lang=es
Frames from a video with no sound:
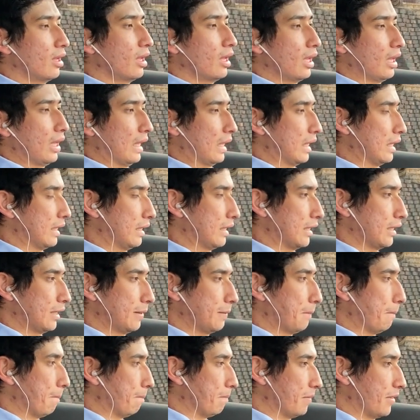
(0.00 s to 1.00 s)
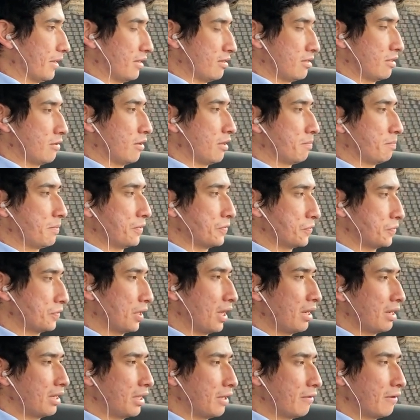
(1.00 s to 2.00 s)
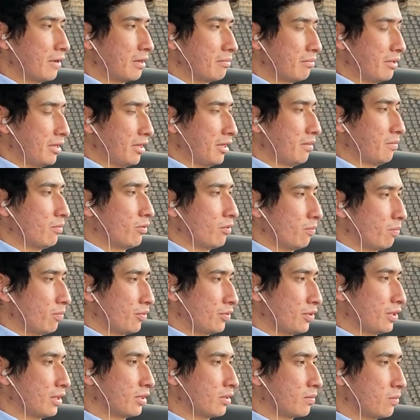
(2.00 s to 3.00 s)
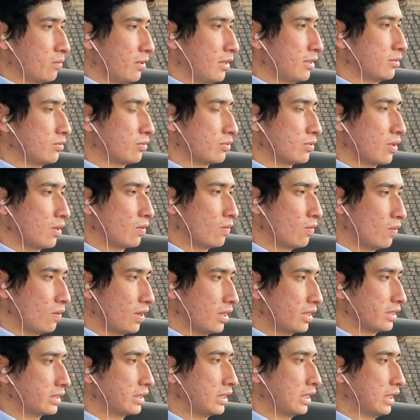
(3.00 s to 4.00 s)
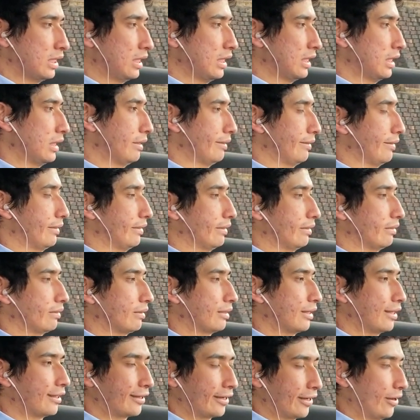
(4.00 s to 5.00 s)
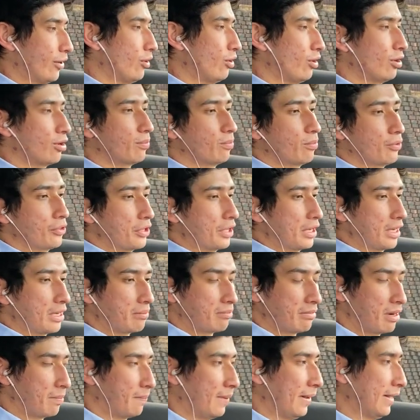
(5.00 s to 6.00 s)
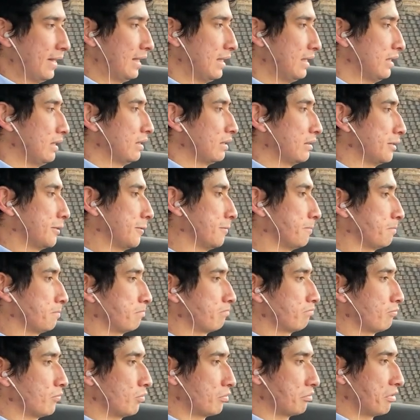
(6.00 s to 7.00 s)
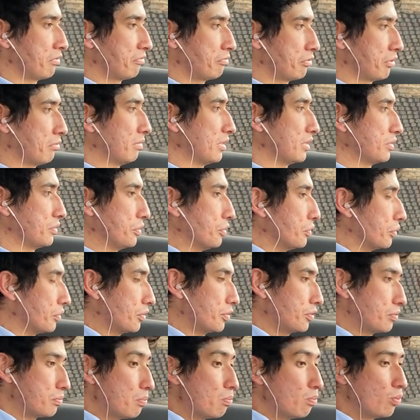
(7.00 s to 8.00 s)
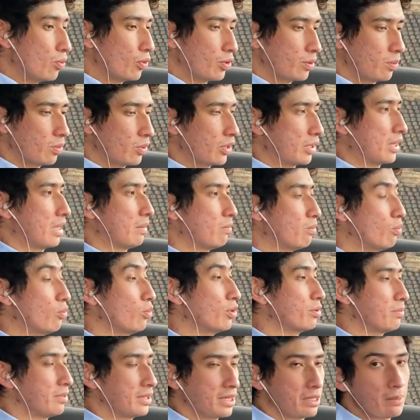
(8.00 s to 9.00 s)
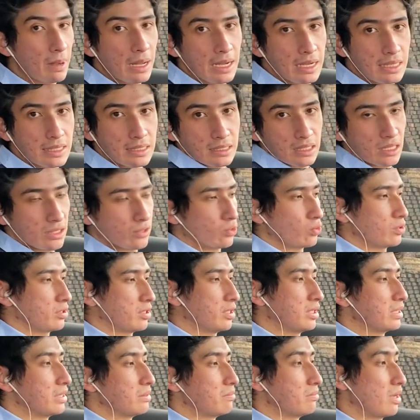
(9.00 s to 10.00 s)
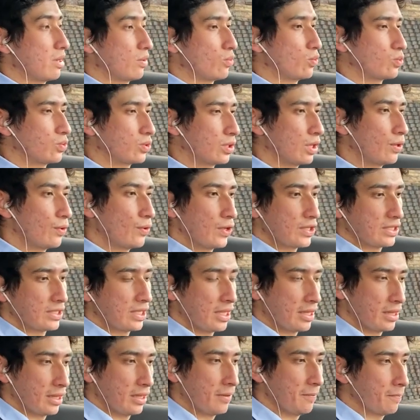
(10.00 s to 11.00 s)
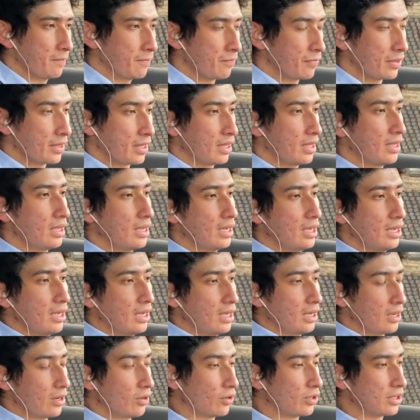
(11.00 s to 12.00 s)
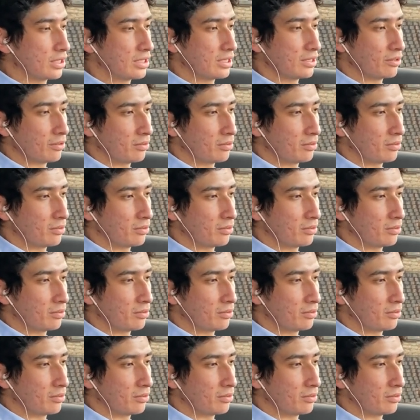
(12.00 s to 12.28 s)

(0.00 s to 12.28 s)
el eh, nivel personal, nivel mínimo, poner como las dos agujas del reloj, poner el mapa ahí, una información muy buena, muy minimalista, eso sí me ha gustado bastante. Lo que sí no